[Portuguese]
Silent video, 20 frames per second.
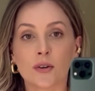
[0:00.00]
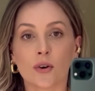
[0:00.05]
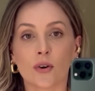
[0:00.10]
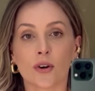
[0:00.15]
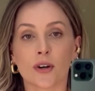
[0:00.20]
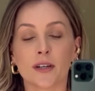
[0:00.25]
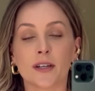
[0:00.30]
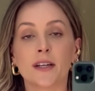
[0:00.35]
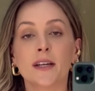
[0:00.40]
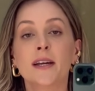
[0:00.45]

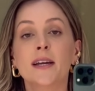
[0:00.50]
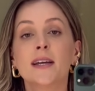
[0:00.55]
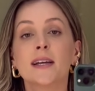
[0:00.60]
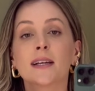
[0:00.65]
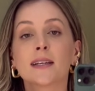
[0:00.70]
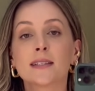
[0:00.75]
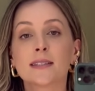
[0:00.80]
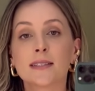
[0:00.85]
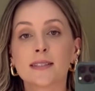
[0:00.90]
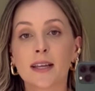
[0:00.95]
Horn
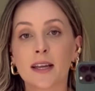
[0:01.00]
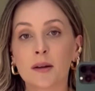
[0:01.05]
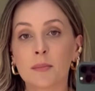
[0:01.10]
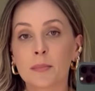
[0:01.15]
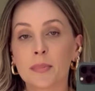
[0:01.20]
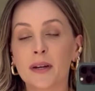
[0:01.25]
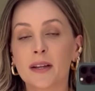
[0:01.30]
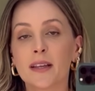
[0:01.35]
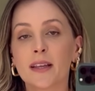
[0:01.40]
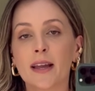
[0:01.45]
que
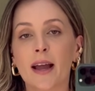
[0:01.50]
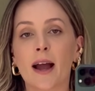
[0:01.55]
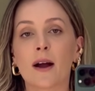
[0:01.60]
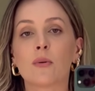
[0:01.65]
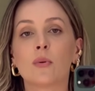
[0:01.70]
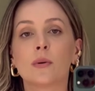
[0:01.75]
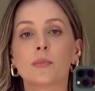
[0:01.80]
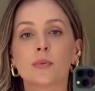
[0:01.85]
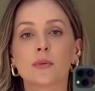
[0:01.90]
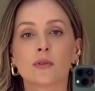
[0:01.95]
sempre que há
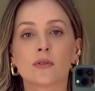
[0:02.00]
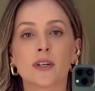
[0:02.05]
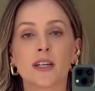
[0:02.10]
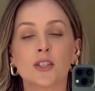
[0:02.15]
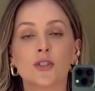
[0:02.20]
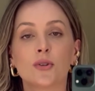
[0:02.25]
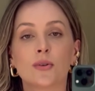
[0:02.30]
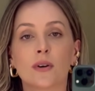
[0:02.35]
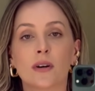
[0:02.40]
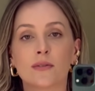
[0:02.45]
o
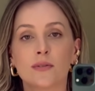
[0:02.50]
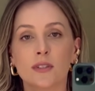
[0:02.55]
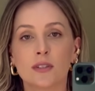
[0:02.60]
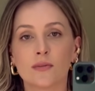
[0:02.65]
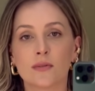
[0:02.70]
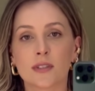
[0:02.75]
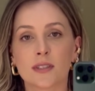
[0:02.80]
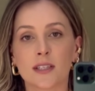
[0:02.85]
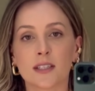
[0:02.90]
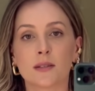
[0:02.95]
upgrade eu
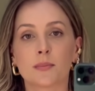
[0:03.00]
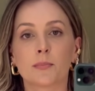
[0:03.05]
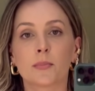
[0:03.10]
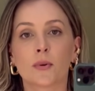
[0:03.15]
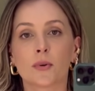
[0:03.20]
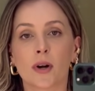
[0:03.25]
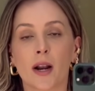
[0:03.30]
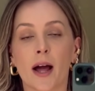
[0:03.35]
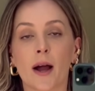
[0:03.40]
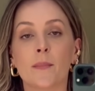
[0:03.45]
aviso vocês
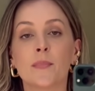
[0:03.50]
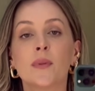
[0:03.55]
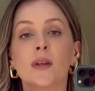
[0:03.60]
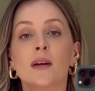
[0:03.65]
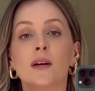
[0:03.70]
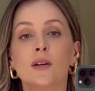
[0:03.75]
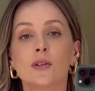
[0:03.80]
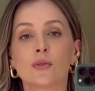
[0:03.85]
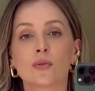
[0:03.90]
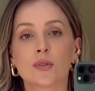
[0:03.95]
por lá
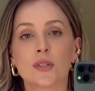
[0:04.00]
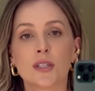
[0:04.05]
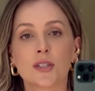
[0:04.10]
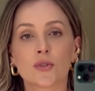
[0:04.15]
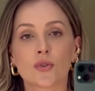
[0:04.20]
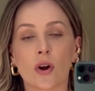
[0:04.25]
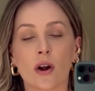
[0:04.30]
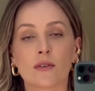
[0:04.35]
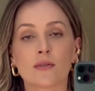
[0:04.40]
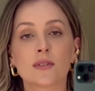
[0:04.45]
nos
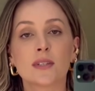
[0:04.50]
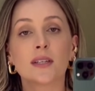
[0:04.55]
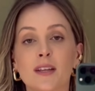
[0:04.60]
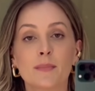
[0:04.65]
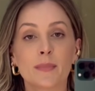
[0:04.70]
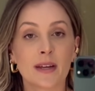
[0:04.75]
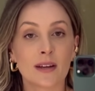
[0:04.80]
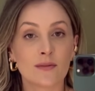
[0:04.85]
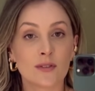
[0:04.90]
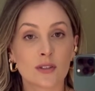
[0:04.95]
stories.
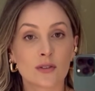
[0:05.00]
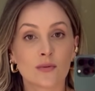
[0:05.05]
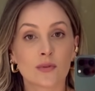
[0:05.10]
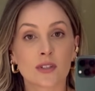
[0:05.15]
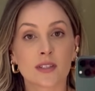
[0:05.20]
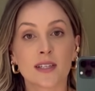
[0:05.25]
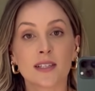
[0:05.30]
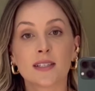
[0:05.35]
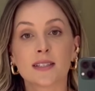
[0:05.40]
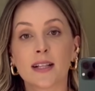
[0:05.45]
Também aviso
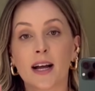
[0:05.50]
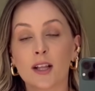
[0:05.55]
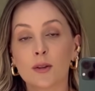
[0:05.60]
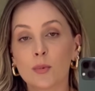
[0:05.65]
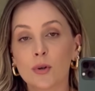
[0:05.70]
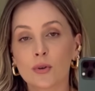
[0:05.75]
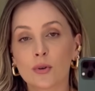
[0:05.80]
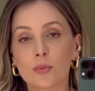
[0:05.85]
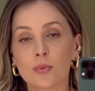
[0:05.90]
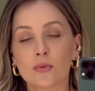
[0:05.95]
vocês lá no
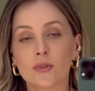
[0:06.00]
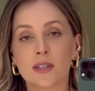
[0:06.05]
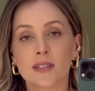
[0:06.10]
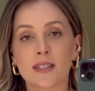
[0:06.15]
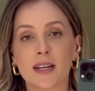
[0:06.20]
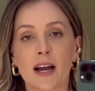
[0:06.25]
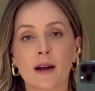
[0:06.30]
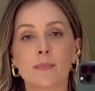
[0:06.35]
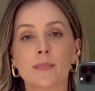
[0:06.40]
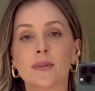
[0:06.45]
meu grupo do
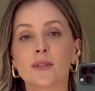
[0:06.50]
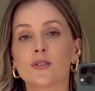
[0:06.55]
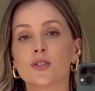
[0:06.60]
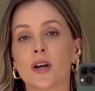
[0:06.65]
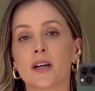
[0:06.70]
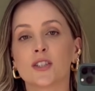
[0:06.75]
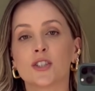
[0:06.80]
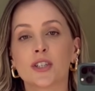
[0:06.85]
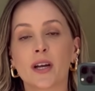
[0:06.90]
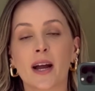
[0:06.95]
WhatsApp de
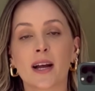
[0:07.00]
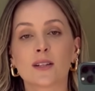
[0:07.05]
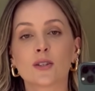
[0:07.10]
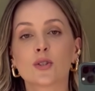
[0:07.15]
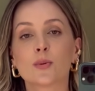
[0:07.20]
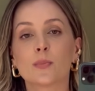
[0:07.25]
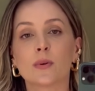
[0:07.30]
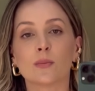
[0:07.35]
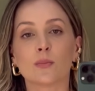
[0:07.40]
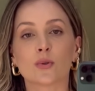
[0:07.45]

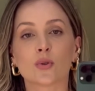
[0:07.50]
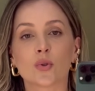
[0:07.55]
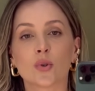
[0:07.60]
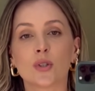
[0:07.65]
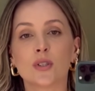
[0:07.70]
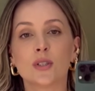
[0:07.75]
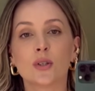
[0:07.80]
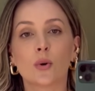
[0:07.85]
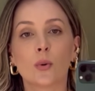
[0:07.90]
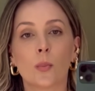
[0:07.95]
achados,
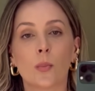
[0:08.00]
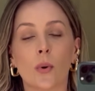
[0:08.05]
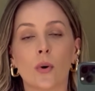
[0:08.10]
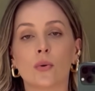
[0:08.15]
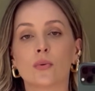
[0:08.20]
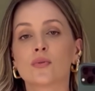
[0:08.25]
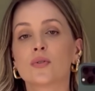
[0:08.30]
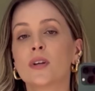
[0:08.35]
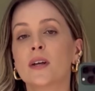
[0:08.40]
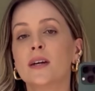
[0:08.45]
promoções e
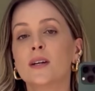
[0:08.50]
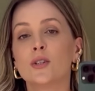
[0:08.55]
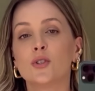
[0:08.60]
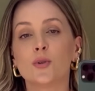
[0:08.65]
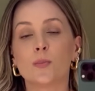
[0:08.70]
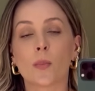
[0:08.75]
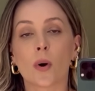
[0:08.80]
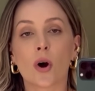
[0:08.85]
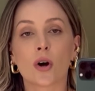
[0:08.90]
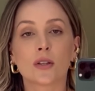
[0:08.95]
cupons
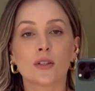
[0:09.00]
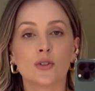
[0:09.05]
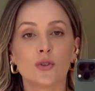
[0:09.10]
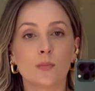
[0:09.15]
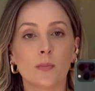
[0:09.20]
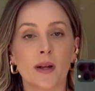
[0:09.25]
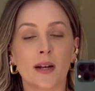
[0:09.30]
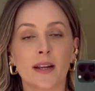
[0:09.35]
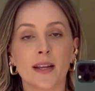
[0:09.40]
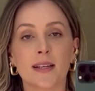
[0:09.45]
de moda, de
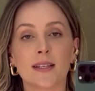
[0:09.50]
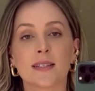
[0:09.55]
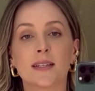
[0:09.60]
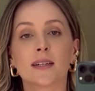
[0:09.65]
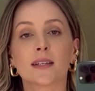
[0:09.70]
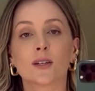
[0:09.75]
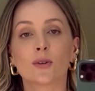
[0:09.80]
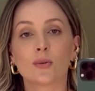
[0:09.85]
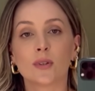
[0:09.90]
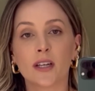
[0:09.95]
beleza,
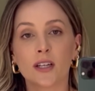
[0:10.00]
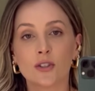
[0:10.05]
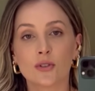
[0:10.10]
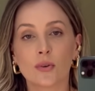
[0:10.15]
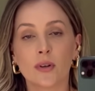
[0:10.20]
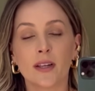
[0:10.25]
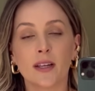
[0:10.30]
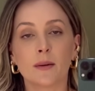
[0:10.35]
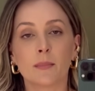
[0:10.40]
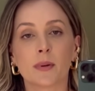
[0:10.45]
que eu deixo
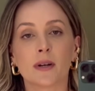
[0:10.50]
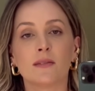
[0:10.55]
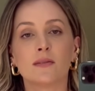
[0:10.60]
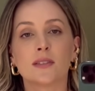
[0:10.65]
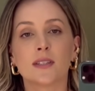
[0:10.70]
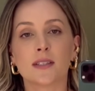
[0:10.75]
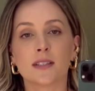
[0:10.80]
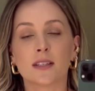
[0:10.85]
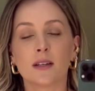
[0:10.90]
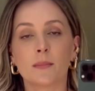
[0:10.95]
o link para
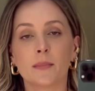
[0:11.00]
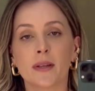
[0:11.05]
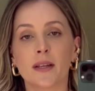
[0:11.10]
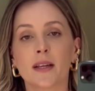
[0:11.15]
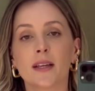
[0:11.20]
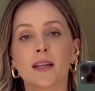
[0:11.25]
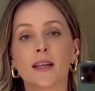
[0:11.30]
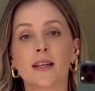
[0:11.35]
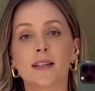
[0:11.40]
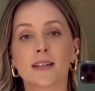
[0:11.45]
vocês também
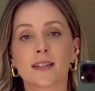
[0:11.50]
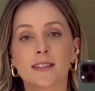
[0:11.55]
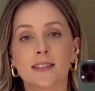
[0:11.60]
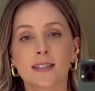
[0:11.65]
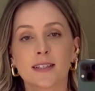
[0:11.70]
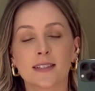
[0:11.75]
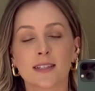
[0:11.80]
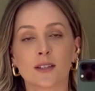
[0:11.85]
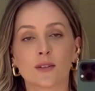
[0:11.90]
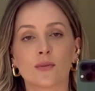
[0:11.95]
aqui na
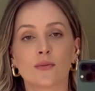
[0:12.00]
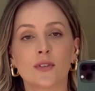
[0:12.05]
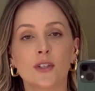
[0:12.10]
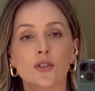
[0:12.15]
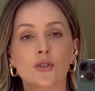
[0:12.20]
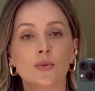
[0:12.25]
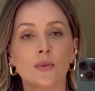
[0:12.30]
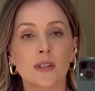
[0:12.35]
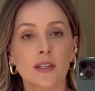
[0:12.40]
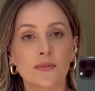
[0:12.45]
descrição do
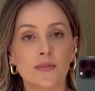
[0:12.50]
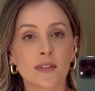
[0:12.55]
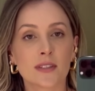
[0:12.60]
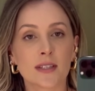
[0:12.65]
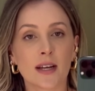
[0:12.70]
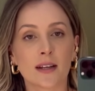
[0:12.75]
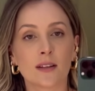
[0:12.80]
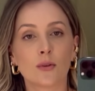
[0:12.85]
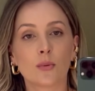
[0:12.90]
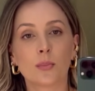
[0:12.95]
vídeo e
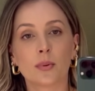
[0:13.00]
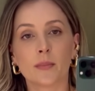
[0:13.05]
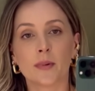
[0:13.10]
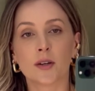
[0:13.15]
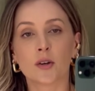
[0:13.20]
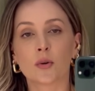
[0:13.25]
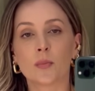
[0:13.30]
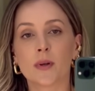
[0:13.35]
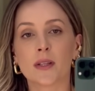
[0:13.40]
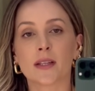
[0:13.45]
fixado no
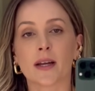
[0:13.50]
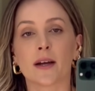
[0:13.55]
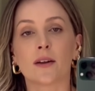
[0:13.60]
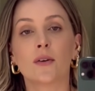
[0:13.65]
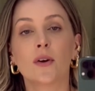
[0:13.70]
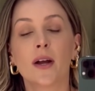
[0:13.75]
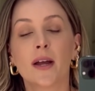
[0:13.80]
primeiro comentário.